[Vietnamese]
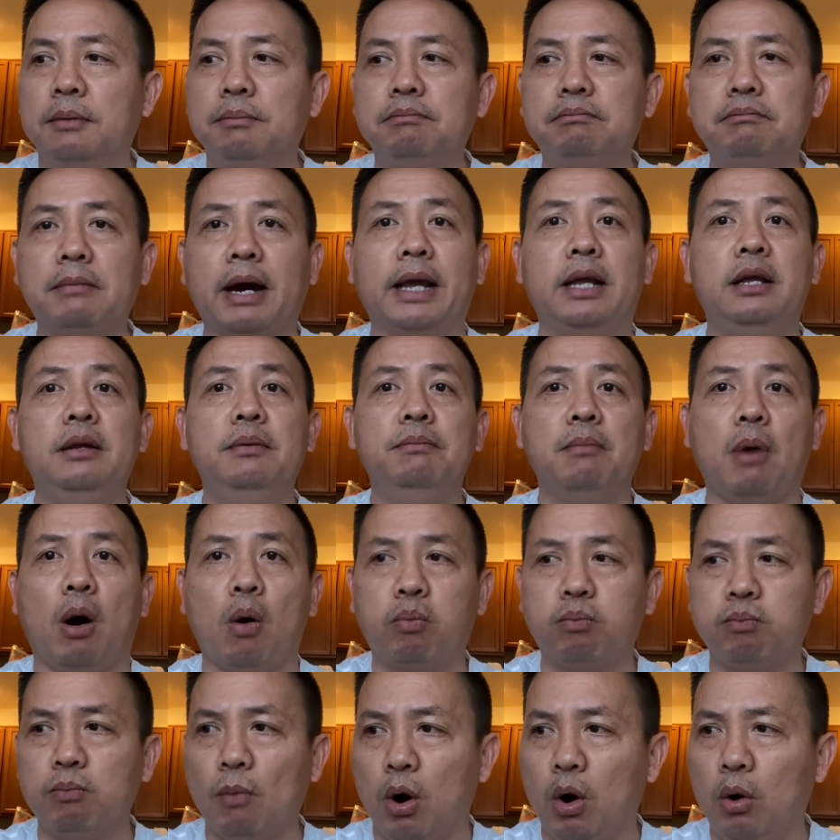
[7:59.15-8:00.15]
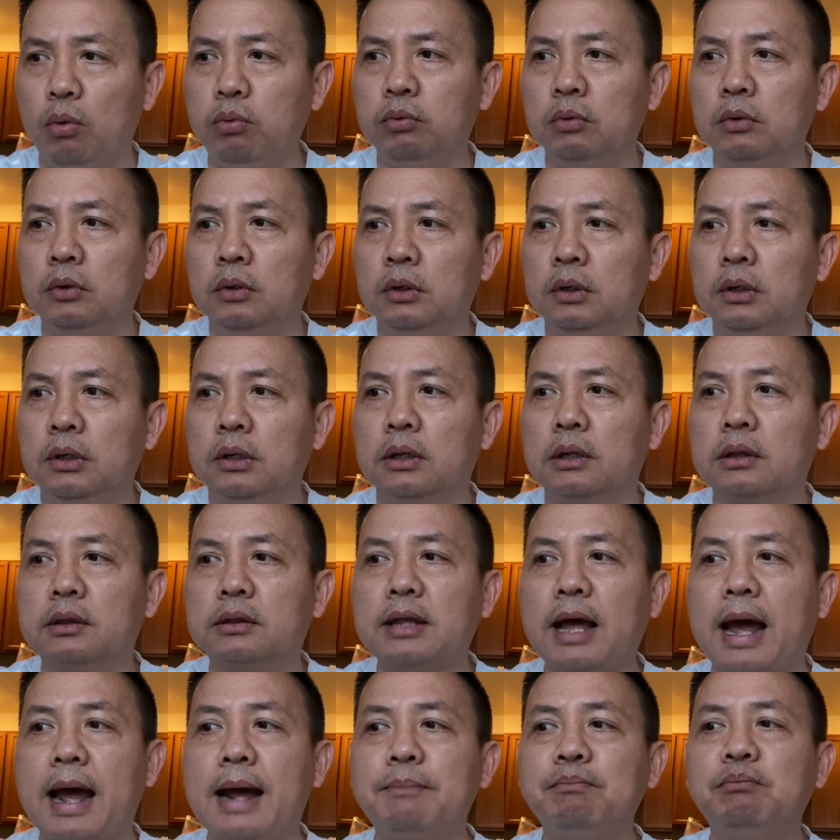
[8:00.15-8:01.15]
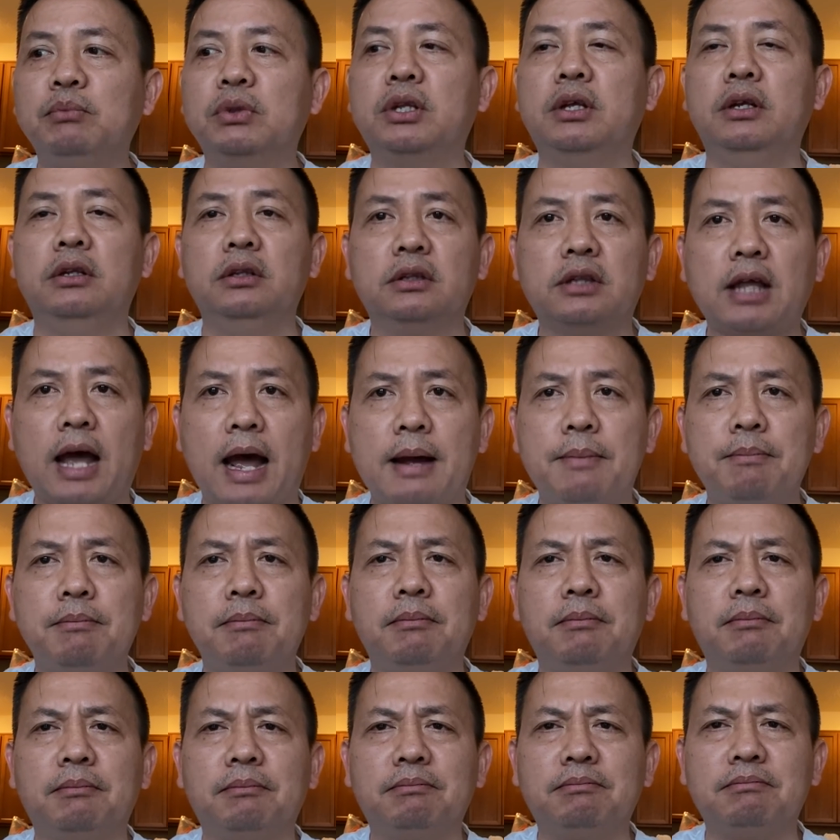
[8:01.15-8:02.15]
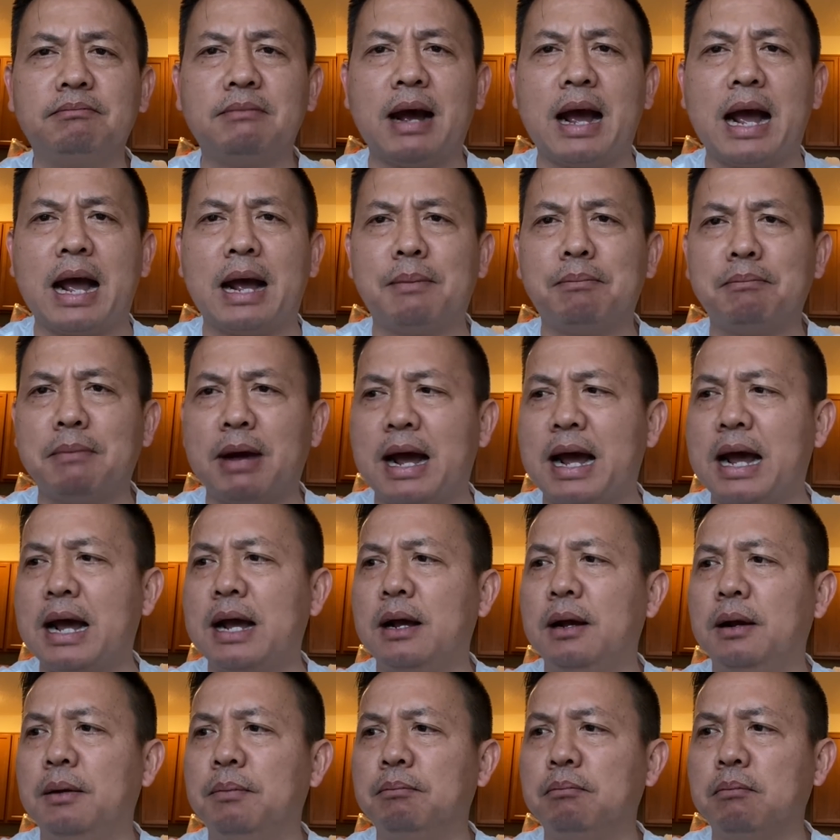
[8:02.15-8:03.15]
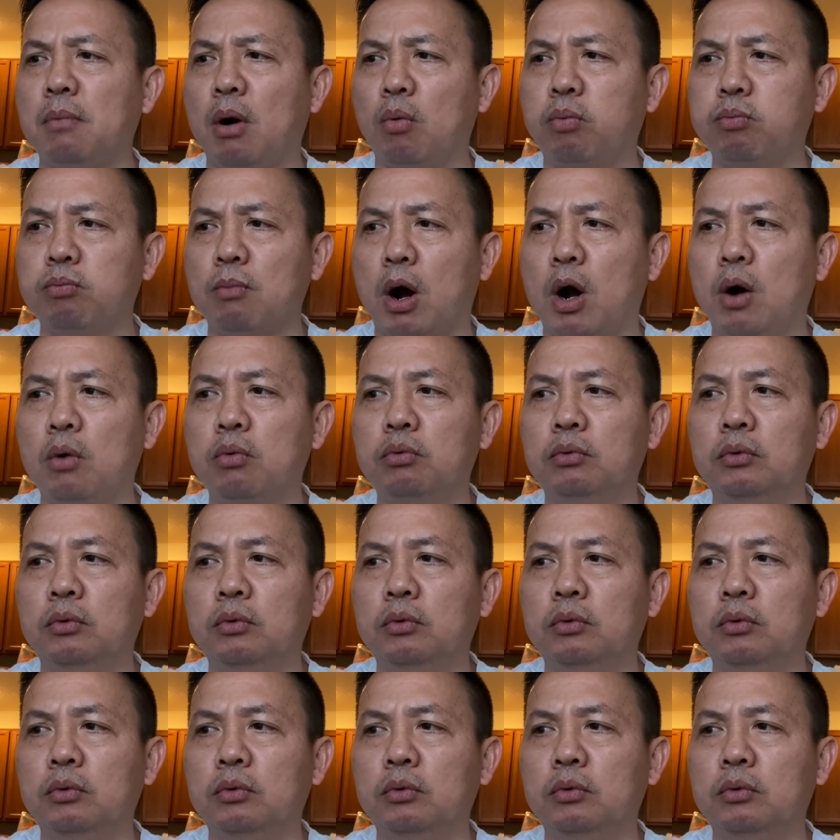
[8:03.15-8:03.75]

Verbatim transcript: bảy một bốn tám chín tám ba ba một một,